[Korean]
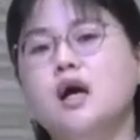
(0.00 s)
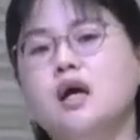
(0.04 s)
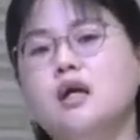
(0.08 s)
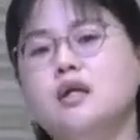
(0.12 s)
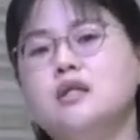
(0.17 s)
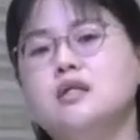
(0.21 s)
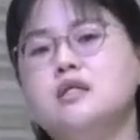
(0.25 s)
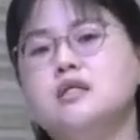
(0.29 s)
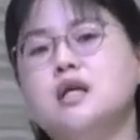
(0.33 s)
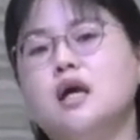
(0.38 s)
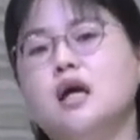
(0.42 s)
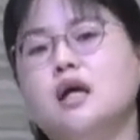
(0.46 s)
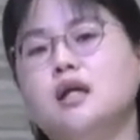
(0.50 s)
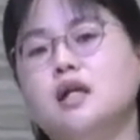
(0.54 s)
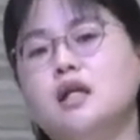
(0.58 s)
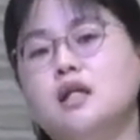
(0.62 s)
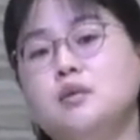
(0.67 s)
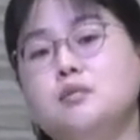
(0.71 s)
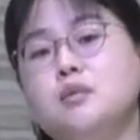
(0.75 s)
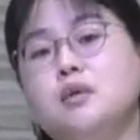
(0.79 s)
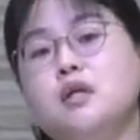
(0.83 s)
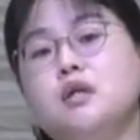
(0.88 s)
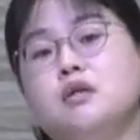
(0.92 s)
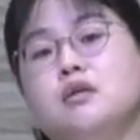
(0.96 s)
이제
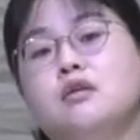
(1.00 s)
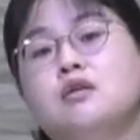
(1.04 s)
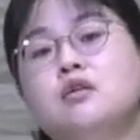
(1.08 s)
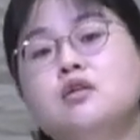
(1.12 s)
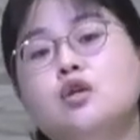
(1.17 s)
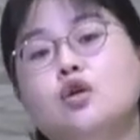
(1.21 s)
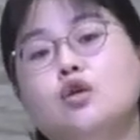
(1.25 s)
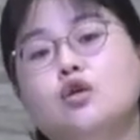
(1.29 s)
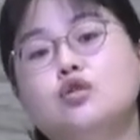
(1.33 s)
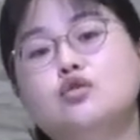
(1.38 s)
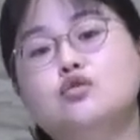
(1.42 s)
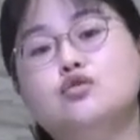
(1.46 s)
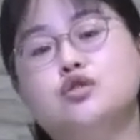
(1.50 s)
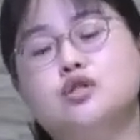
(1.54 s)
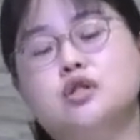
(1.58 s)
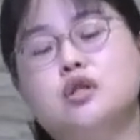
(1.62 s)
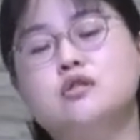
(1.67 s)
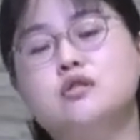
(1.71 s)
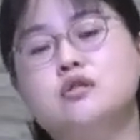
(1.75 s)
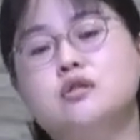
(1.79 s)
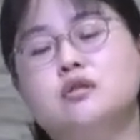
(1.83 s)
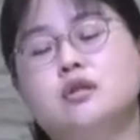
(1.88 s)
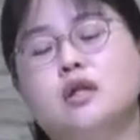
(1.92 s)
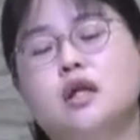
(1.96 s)
하나님이 능력을
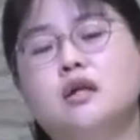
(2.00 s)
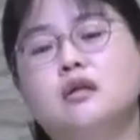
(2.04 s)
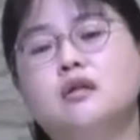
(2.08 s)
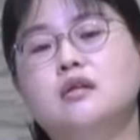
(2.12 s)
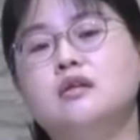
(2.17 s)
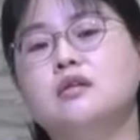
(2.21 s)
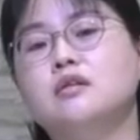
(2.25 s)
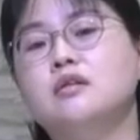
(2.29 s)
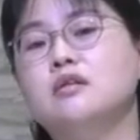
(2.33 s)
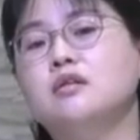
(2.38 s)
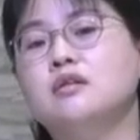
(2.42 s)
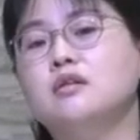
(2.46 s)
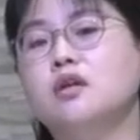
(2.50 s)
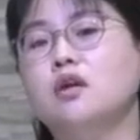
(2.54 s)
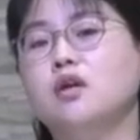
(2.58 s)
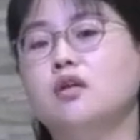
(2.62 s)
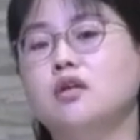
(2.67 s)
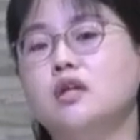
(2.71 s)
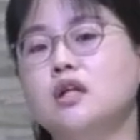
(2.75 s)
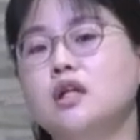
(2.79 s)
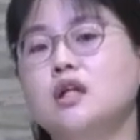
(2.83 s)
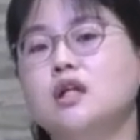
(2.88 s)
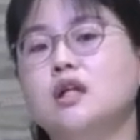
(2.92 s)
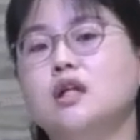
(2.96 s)
주셨을 때 그
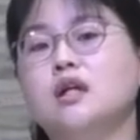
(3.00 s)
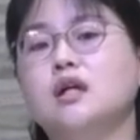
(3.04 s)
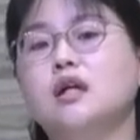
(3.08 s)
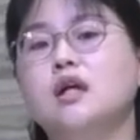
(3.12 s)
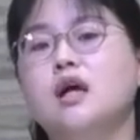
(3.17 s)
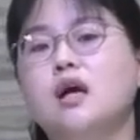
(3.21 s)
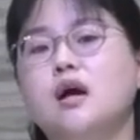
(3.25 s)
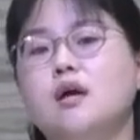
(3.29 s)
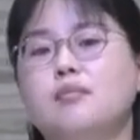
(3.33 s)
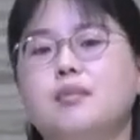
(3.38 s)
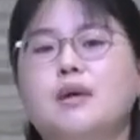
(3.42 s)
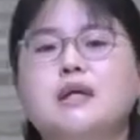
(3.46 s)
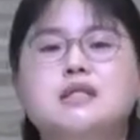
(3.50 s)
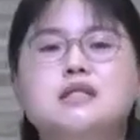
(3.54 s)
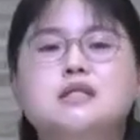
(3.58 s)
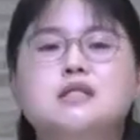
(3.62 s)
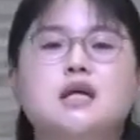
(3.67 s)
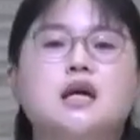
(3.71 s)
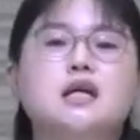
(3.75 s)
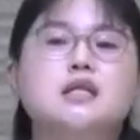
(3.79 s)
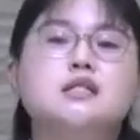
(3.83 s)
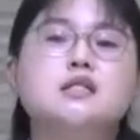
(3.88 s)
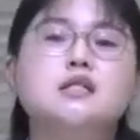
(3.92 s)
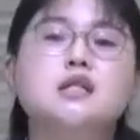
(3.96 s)
능력이 마치
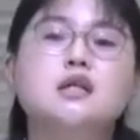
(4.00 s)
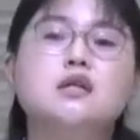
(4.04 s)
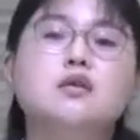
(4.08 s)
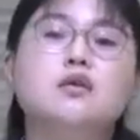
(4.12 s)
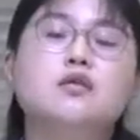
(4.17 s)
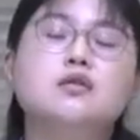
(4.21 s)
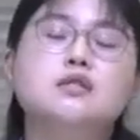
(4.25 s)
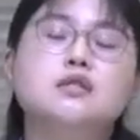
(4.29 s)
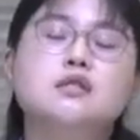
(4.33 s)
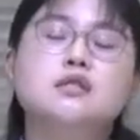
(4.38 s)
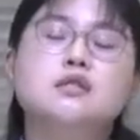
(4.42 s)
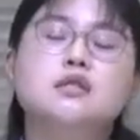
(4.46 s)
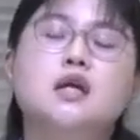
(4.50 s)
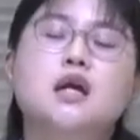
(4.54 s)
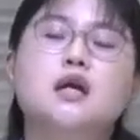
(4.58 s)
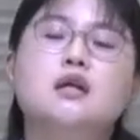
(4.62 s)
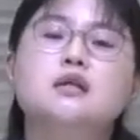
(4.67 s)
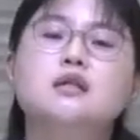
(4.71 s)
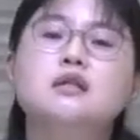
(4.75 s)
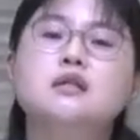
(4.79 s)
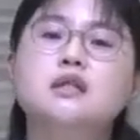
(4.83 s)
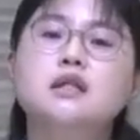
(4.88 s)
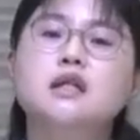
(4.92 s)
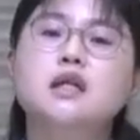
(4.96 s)
자신의 것인 양
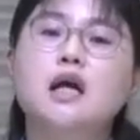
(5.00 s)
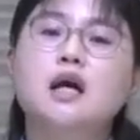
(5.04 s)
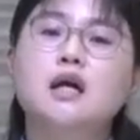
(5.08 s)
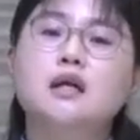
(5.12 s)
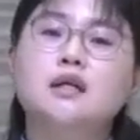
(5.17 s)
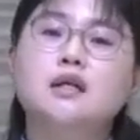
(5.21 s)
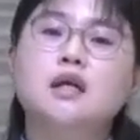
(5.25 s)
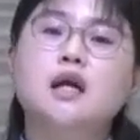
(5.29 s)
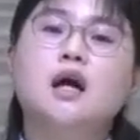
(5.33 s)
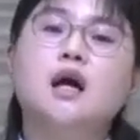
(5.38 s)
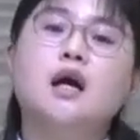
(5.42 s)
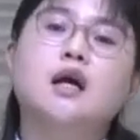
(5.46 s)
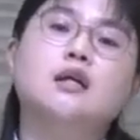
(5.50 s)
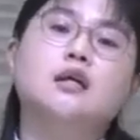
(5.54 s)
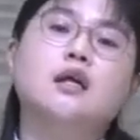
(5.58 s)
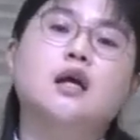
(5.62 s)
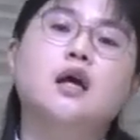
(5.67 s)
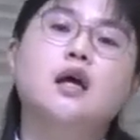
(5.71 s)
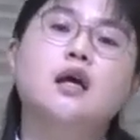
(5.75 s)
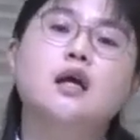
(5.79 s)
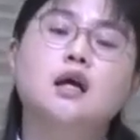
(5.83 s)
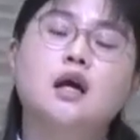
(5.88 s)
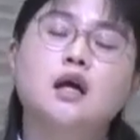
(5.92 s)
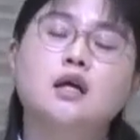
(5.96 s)
의기양양하게
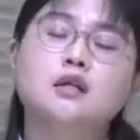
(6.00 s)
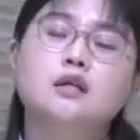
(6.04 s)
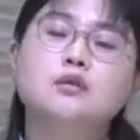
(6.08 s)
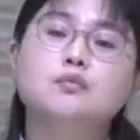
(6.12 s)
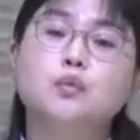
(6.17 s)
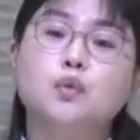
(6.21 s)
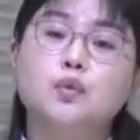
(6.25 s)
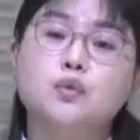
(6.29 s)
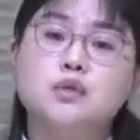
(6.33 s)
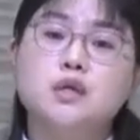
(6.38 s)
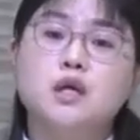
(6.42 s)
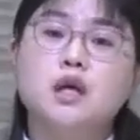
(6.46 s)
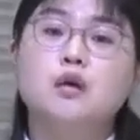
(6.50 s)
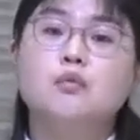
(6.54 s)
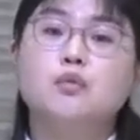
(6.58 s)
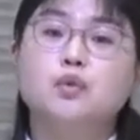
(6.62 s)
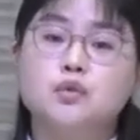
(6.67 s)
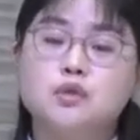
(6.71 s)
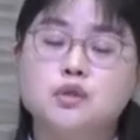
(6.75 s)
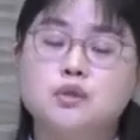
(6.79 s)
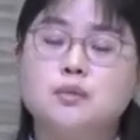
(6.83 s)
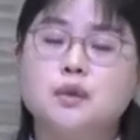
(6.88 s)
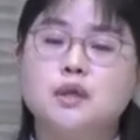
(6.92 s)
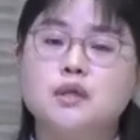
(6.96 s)
행하는 모세의
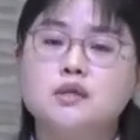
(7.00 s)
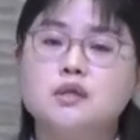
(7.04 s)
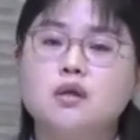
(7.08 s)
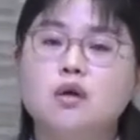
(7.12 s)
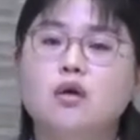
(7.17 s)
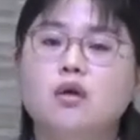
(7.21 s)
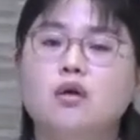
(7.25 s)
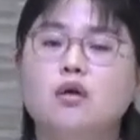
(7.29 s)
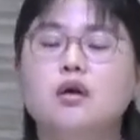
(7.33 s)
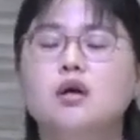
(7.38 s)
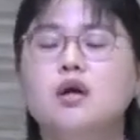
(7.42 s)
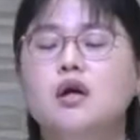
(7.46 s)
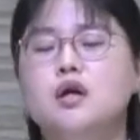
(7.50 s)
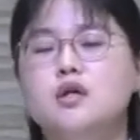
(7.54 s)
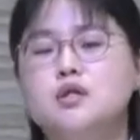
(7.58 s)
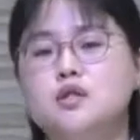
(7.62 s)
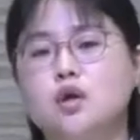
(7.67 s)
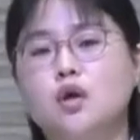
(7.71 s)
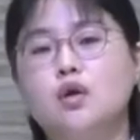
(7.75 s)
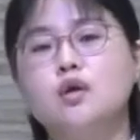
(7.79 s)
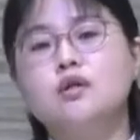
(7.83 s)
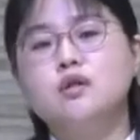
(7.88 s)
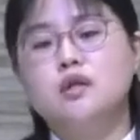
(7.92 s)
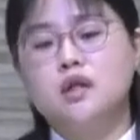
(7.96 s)
모습에서
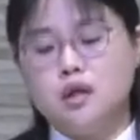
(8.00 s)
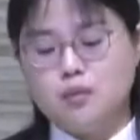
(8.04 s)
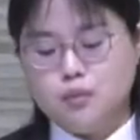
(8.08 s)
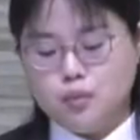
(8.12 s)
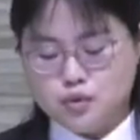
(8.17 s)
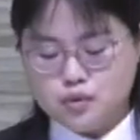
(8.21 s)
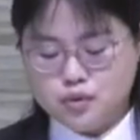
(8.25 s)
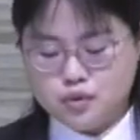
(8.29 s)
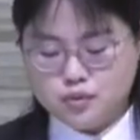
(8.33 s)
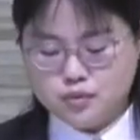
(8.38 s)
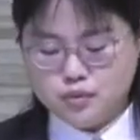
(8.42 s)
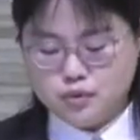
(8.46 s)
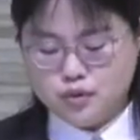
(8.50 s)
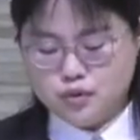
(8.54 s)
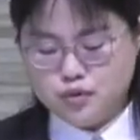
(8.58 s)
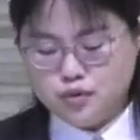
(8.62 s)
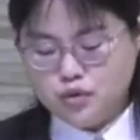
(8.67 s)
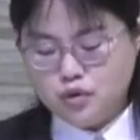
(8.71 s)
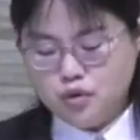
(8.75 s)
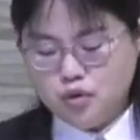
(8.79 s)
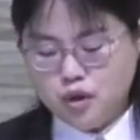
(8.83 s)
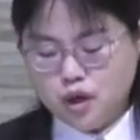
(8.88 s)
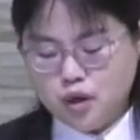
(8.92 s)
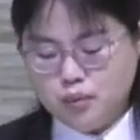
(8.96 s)
저희들의 모습을
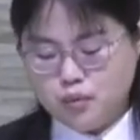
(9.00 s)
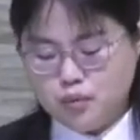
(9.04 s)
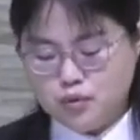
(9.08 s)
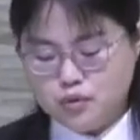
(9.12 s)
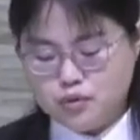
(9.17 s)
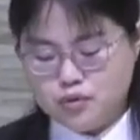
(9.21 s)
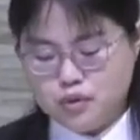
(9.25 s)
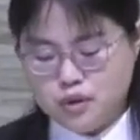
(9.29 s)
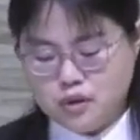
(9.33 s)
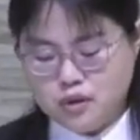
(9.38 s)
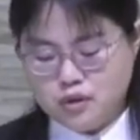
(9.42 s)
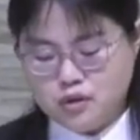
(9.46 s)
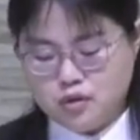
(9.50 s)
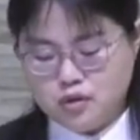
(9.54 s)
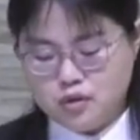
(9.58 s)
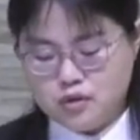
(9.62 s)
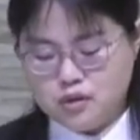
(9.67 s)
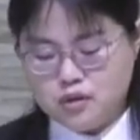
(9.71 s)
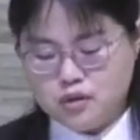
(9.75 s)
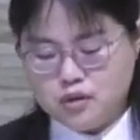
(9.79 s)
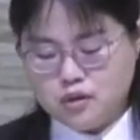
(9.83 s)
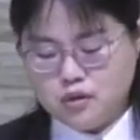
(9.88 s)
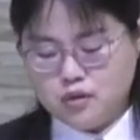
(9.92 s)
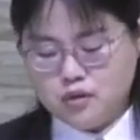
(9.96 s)
투영해 볼 수 있는
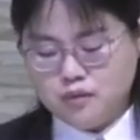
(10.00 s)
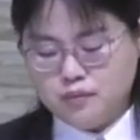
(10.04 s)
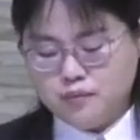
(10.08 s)
것이죠.